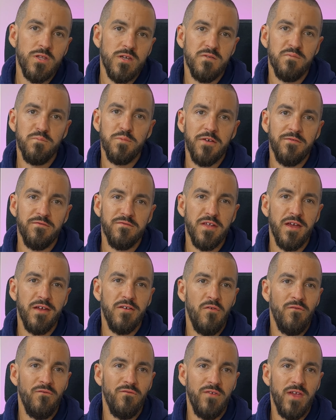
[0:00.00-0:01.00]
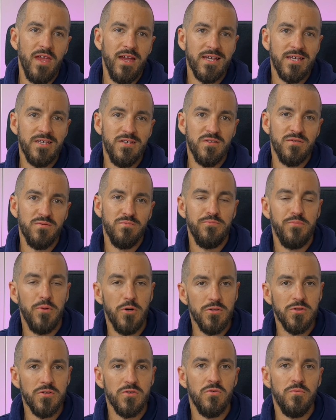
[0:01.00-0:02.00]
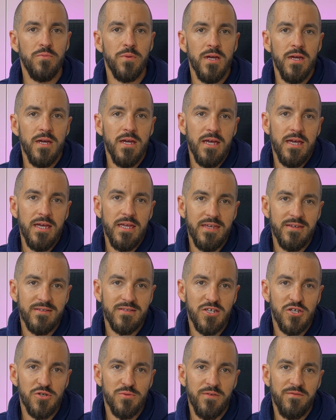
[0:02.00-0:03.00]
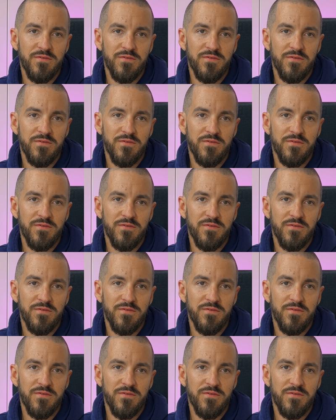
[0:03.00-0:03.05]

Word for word: sprawdzają w jaki sposób jesteśmy w